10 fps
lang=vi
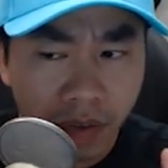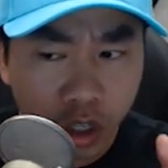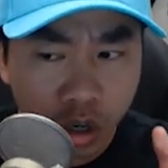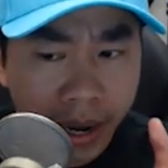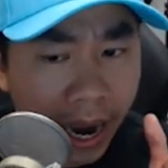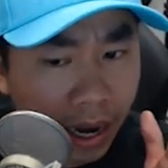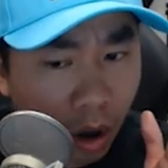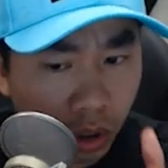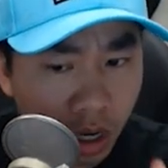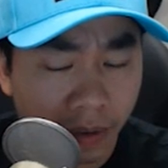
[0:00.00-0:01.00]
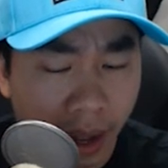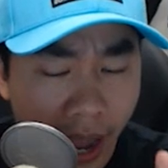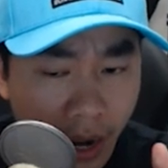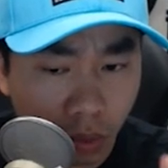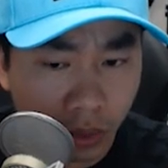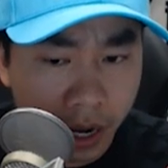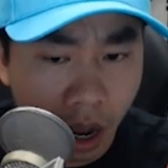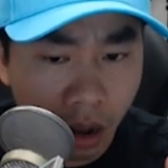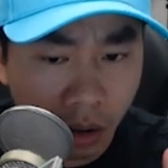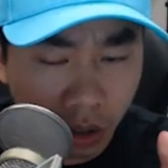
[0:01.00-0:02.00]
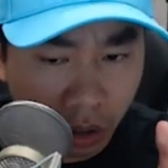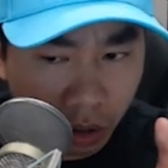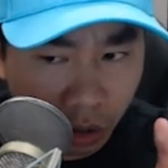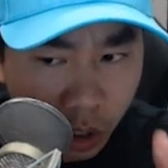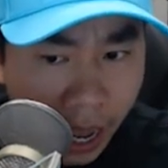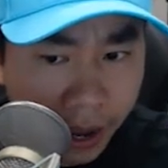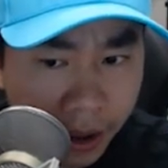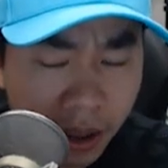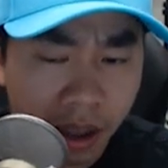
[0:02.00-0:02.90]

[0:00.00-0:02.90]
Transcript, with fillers: và Jimmy đang đầu tư vào hai công ty đó trước đây